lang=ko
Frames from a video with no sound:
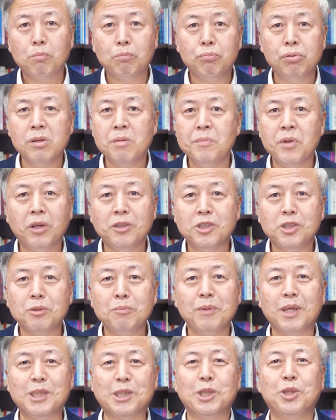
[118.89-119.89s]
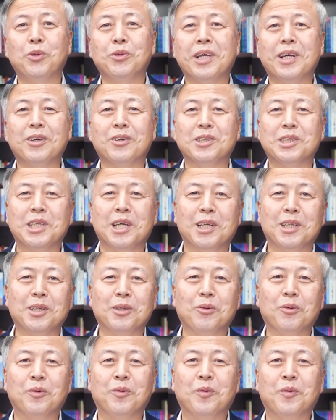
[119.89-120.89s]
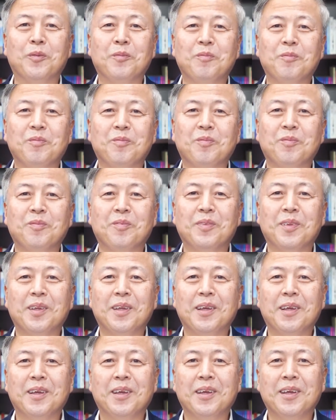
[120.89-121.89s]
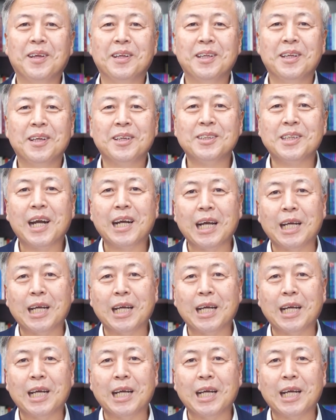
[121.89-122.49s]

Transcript: 불면증만 치료된 것이 아니고 그가